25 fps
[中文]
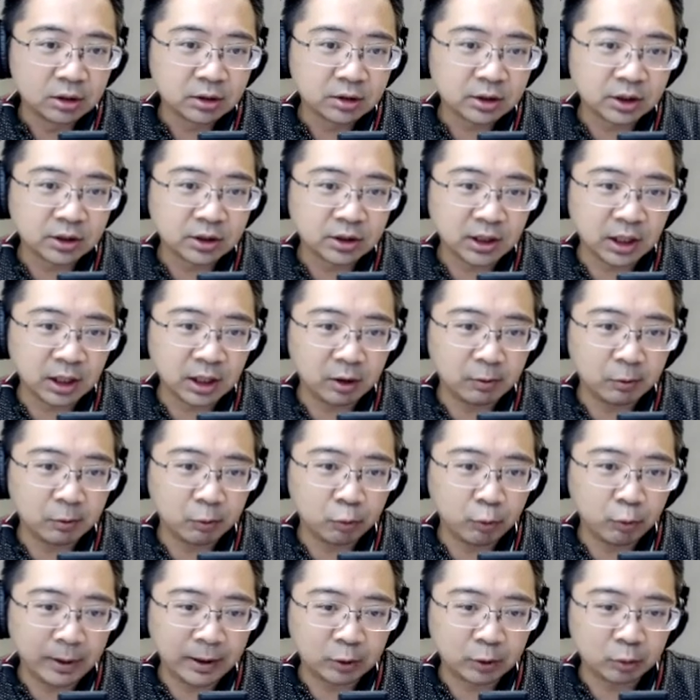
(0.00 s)
甚至还有
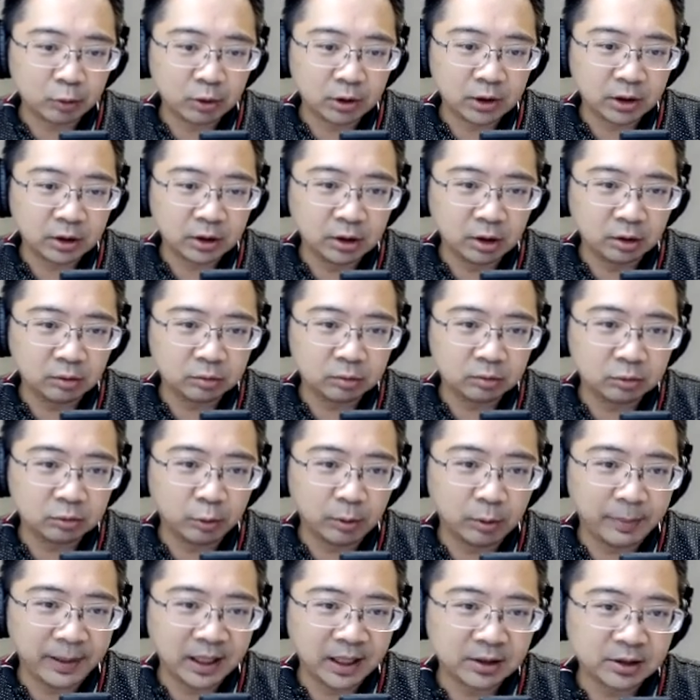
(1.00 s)
五百多个 node， 五
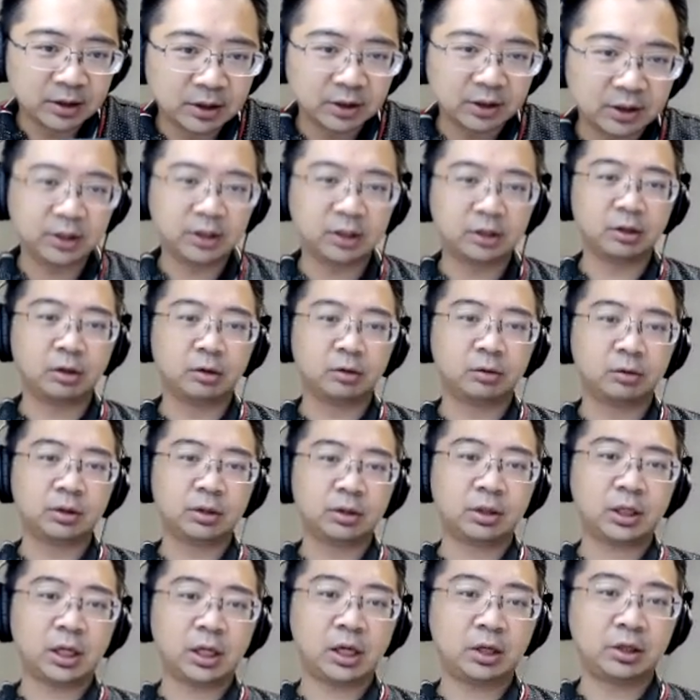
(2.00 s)
百八十一个 node，
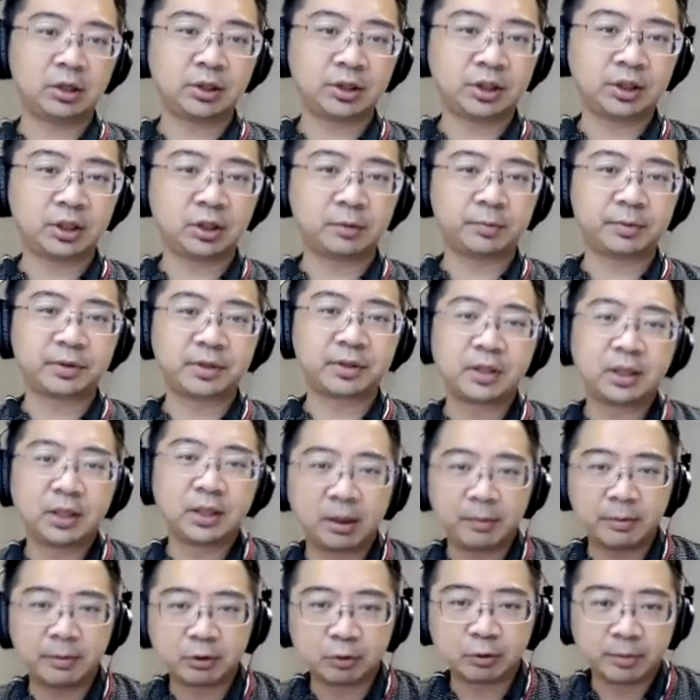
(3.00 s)
大概百分之二十七
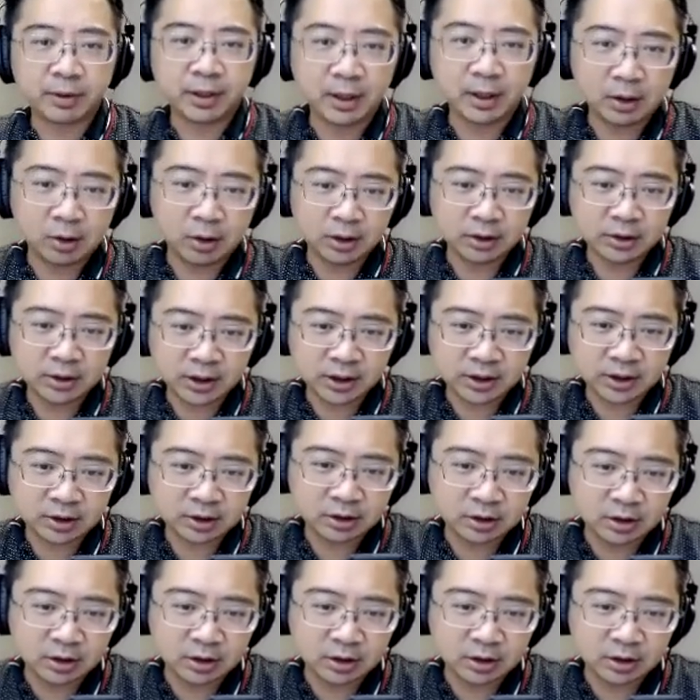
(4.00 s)
还没有准备好啊。这次